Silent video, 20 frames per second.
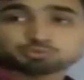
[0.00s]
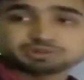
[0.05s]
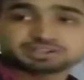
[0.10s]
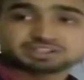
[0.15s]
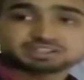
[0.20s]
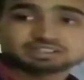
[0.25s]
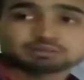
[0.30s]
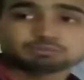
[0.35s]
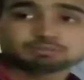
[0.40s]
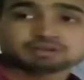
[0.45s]

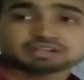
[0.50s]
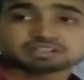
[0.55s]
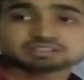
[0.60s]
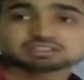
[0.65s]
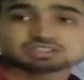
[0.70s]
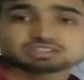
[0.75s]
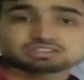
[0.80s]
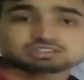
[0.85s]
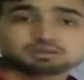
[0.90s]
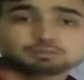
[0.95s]
रूबीडियम
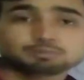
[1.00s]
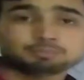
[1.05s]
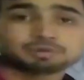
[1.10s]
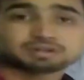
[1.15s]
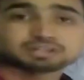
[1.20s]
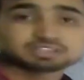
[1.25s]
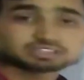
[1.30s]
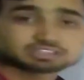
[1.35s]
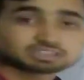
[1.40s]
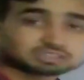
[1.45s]
कैसेशियम
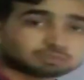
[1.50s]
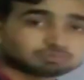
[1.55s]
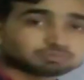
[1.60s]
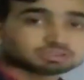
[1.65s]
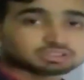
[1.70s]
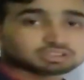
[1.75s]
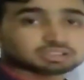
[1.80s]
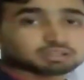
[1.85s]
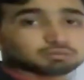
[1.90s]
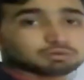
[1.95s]
फ्रेंशियम
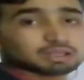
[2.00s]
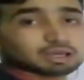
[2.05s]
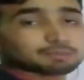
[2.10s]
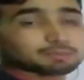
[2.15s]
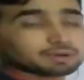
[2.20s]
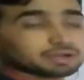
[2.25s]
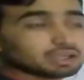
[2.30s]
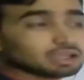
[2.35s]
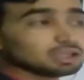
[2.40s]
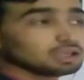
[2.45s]
जितने भी
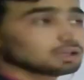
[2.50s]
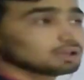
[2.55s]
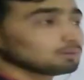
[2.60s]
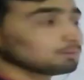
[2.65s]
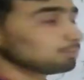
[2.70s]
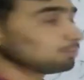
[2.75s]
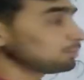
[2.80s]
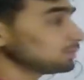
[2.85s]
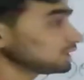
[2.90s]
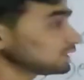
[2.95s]
आपके
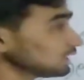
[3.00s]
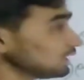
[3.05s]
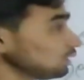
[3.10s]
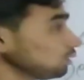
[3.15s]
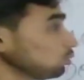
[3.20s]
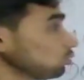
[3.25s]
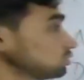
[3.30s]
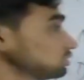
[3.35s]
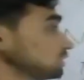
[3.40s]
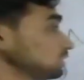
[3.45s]
मेटल
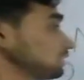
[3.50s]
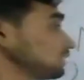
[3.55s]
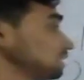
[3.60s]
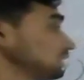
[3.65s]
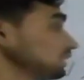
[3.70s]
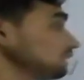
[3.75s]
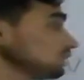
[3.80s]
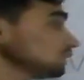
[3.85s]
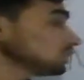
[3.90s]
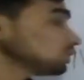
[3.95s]
होते
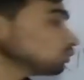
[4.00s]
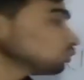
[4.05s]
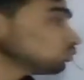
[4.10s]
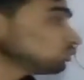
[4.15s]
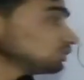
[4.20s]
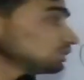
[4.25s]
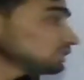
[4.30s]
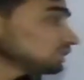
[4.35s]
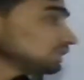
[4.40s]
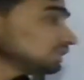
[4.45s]
हैं
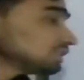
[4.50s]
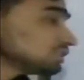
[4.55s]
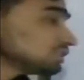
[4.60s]
उनकी